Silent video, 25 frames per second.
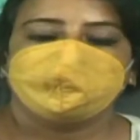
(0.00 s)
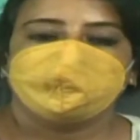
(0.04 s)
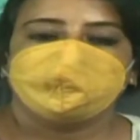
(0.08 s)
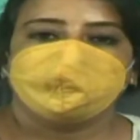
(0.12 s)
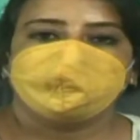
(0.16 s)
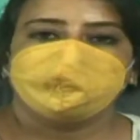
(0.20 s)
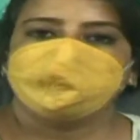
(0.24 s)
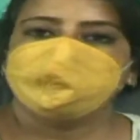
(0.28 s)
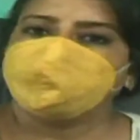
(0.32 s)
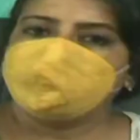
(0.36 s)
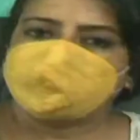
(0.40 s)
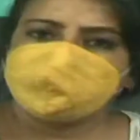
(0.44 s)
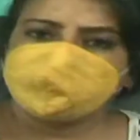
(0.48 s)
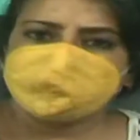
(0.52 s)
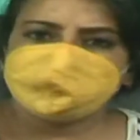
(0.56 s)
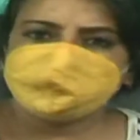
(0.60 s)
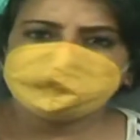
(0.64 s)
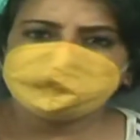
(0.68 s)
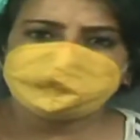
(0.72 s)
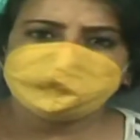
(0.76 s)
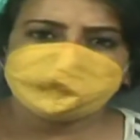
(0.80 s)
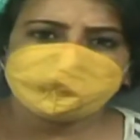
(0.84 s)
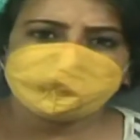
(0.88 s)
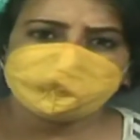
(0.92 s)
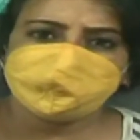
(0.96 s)
বাঙালির
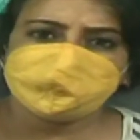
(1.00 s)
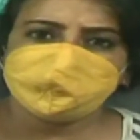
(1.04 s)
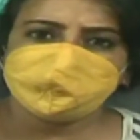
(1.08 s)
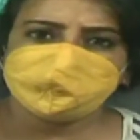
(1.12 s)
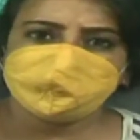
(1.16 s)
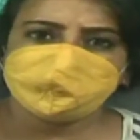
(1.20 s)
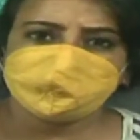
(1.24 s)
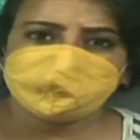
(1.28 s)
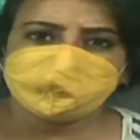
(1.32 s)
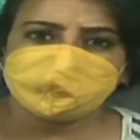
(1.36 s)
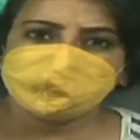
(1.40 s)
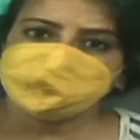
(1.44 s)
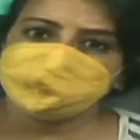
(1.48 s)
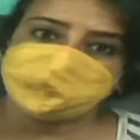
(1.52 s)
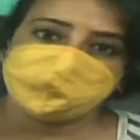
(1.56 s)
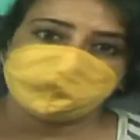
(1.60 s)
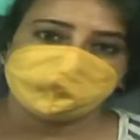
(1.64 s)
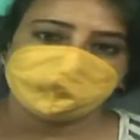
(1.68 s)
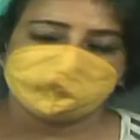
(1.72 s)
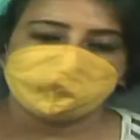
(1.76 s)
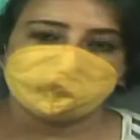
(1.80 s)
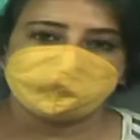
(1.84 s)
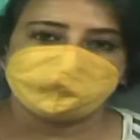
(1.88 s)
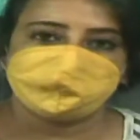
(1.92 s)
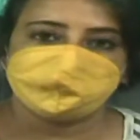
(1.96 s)
শ্রেষ্ঠ উৎসব
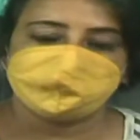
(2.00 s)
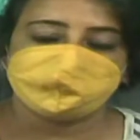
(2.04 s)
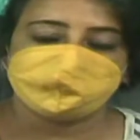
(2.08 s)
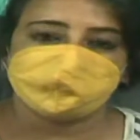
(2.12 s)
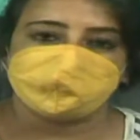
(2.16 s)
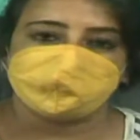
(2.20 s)
দুর্গাপুজো